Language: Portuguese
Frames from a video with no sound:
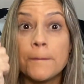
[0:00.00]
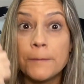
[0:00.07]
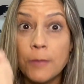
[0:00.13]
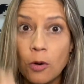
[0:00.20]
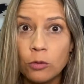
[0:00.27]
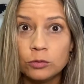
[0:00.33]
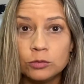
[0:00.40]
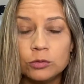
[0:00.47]

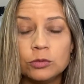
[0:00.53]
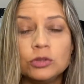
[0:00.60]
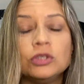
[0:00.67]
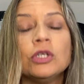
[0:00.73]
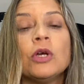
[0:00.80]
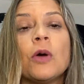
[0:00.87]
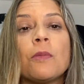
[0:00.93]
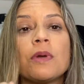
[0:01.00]
pontos
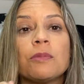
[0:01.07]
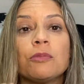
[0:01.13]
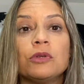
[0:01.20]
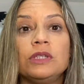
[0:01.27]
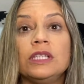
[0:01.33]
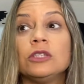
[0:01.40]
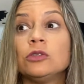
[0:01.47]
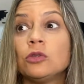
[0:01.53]
para
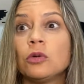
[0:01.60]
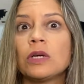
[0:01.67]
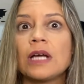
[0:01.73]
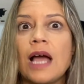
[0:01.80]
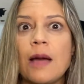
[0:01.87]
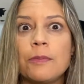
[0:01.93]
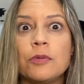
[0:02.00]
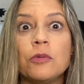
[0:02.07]
poder
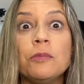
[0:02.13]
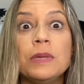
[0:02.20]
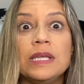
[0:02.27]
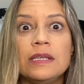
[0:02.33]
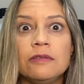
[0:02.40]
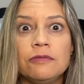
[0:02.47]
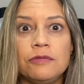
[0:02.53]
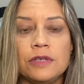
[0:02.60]
trocar por
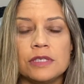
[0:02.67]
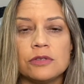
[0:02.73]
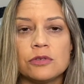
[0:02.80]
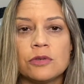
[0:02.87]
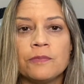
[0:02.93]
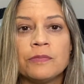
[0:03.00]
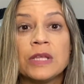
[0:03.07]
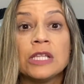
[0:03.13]
benefícios.